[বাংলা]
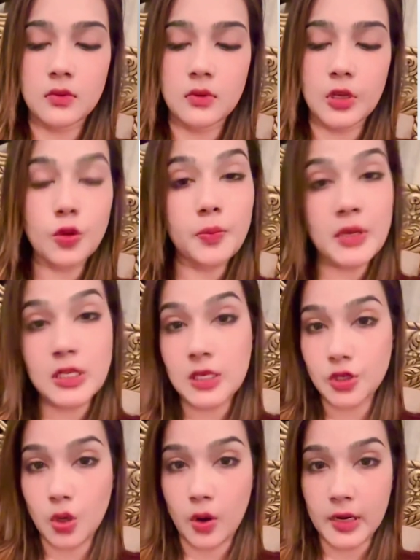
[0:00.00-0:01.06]
কিন্তু বিশ্বাস
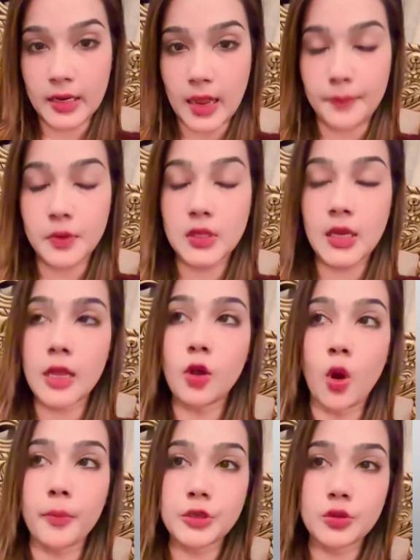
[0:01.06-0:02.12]
করেন আপনাদের এই
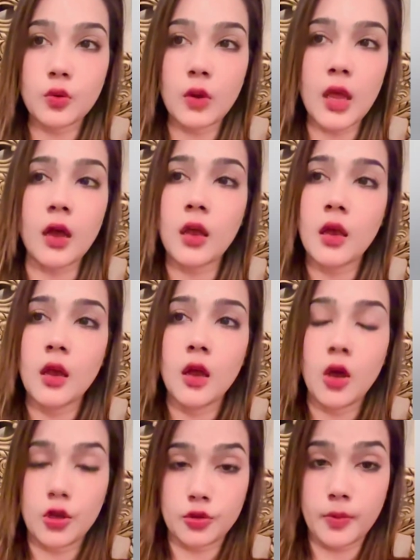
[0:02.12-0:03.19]
কমেন্টগুলো
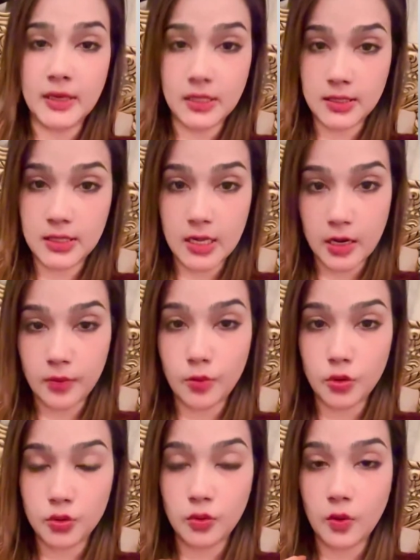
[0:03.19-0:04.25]
হয়তো বা একটা তীরের
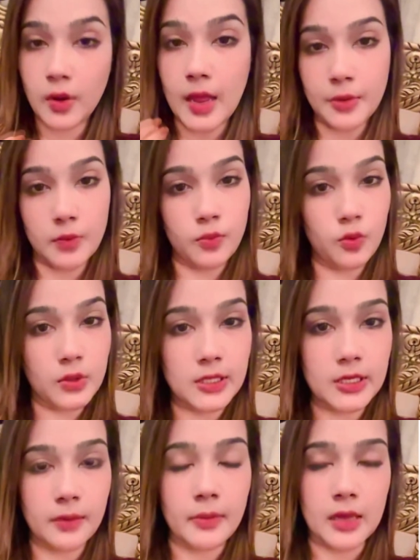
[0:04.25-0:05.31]
মতন করে আমার বুকে
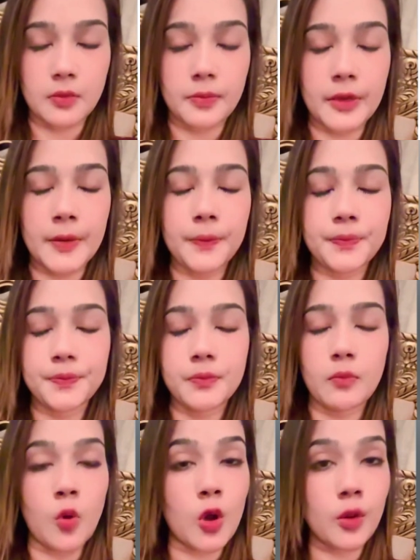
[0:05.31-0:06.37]
যেয়ে বাঁধবে
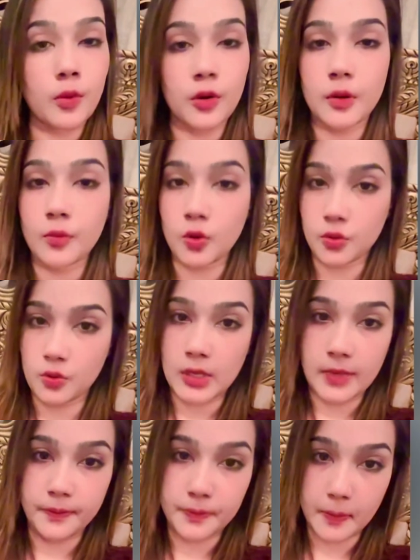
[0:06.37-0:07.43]
বরাবরের মতনই
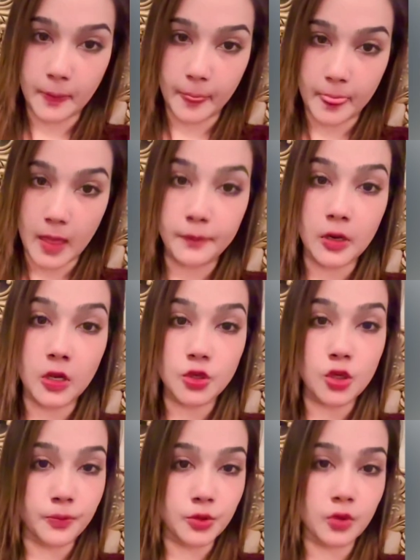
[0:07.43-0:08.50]
আপনারা
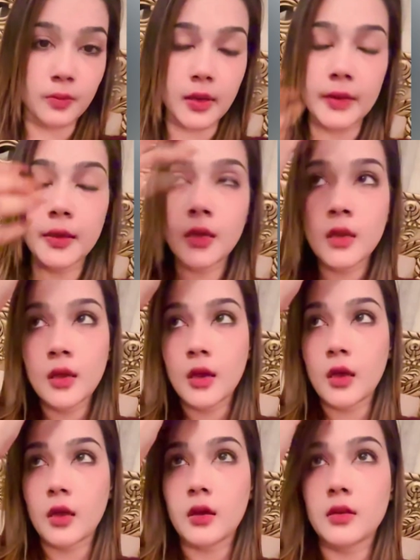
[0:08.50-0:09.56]
সব সময়
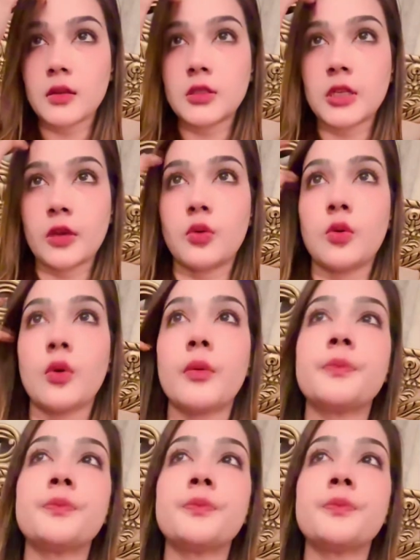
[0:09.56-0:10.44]
যেরকম